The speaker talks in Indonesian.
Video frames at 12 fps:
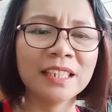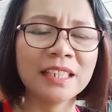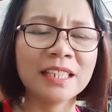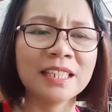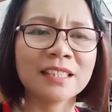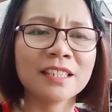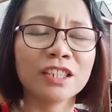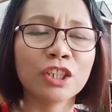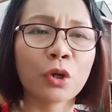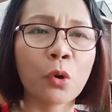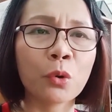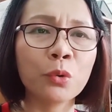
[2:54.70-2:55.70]
Jadi
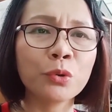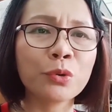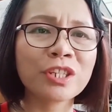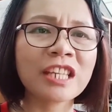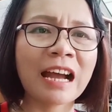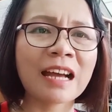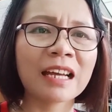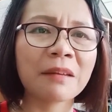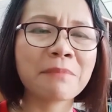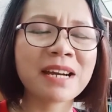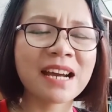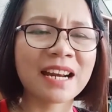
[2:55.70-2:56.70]
roh kudus yang akan
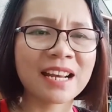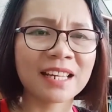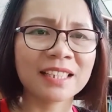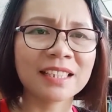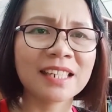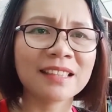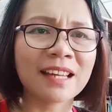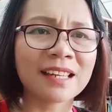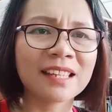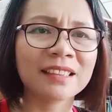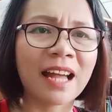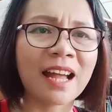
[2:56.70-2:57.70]
mengarahkan kita,
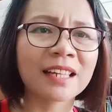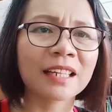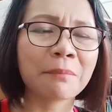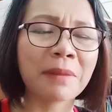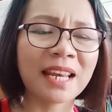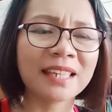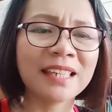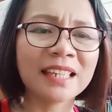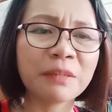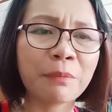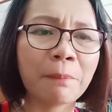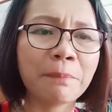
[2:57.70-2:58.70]
kita akan melayani
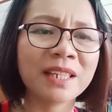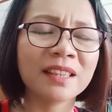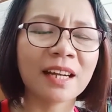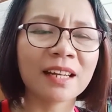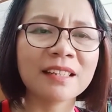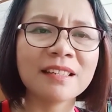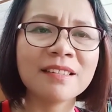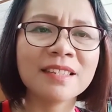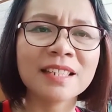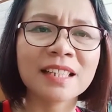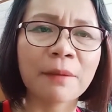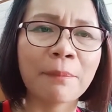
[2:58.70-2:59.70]
memberitakan
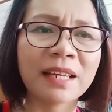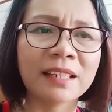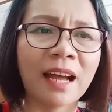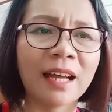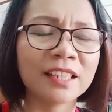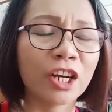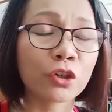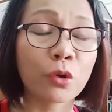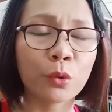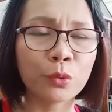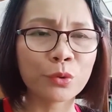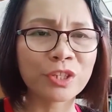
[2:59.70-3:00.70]
Injil kemana. Dan roh
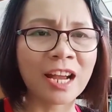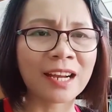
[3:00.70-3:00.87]
kudus yang akan